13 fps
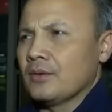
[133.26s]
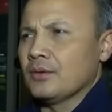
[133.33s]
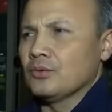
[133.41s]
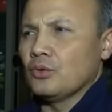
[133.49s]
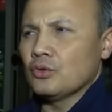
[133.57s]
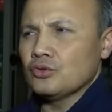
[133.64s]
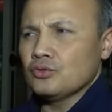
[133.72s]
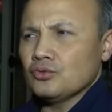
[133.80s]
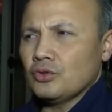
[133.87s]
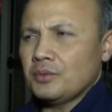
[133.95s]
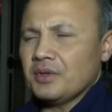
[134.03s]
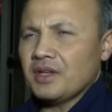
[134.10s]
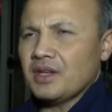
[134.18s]
Doğrusunu
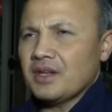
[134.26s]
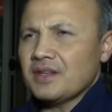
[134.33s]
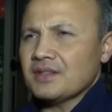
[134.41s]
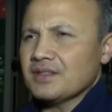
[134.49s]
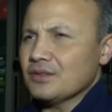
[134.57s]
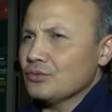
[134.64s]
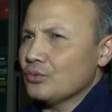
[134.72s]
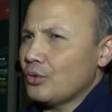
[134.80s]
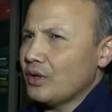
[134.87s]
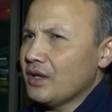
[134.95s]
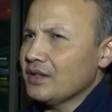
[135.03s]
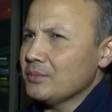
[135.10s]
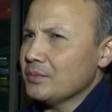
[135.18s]
söylemek gerekirse
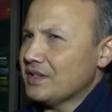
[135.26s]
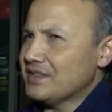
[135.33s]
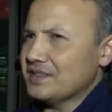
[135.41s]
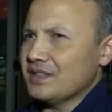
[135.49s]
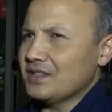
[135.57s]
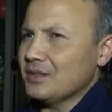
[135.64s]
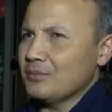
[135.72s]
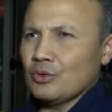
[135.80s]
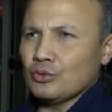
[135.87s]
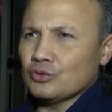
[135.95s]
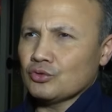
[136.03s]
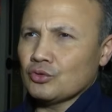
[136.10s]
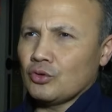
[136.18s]
zorlandığımı hissettiğim bir
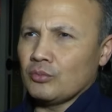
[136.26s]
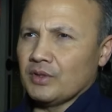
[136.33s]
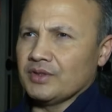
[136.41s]
husus olmadı.